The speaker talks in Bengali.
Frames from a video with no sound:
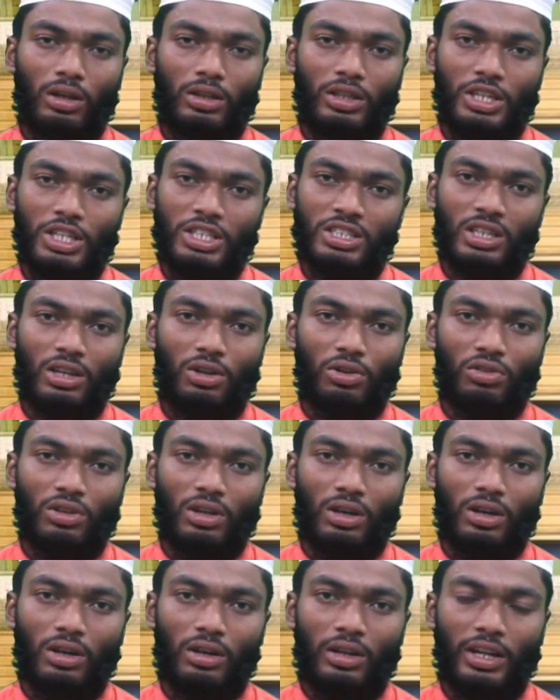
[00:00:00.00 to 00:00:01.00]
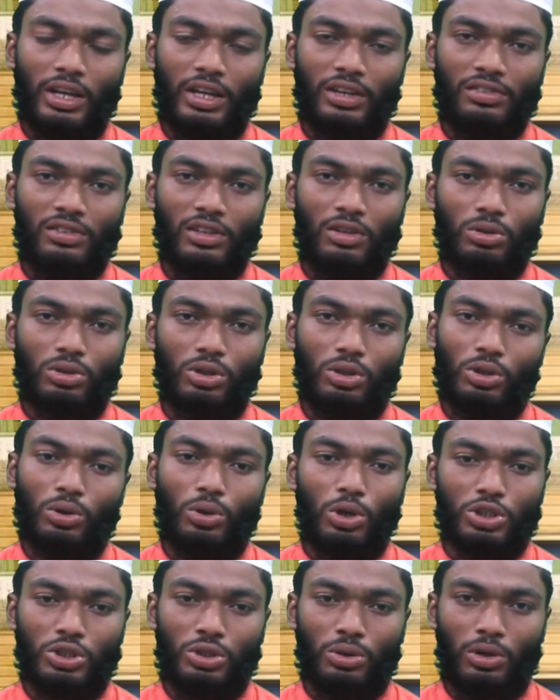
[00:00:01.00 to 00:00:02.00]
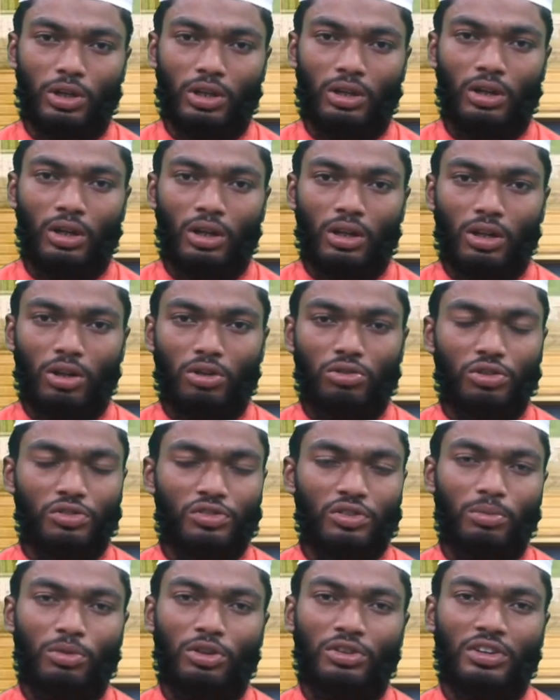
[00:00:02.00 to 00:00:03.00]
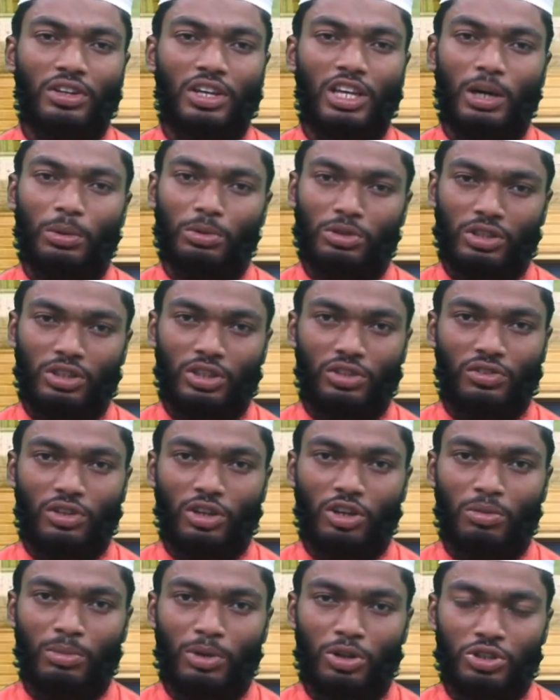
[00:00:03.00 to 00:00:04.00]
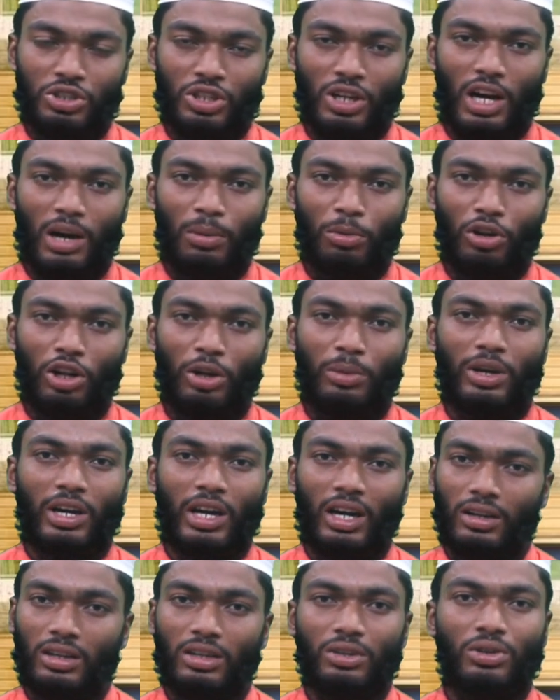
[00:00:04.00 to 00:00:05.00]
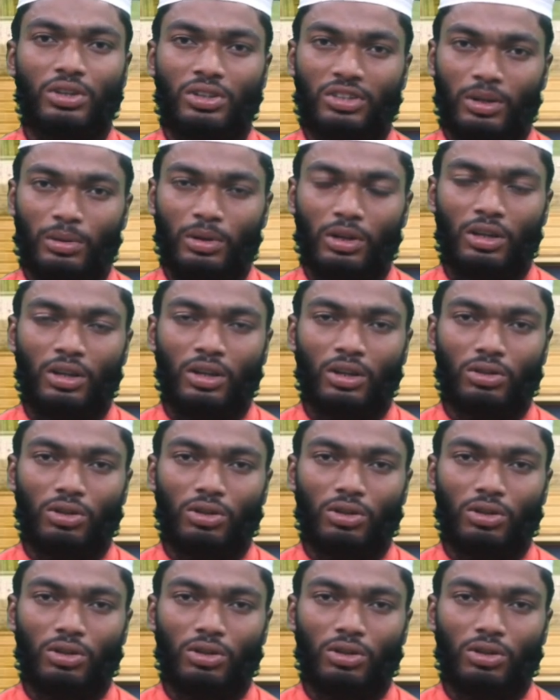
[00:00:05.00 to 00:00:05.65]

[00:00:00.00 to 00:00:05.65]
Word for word: তিরিশটা রোজা রেখেছি অত্যন্ত কষ্ট করে অমসাম বলছেন কিয়ামতের দিন যখন মানুষের আমল নামা ঘাটতি হয়ে যাবে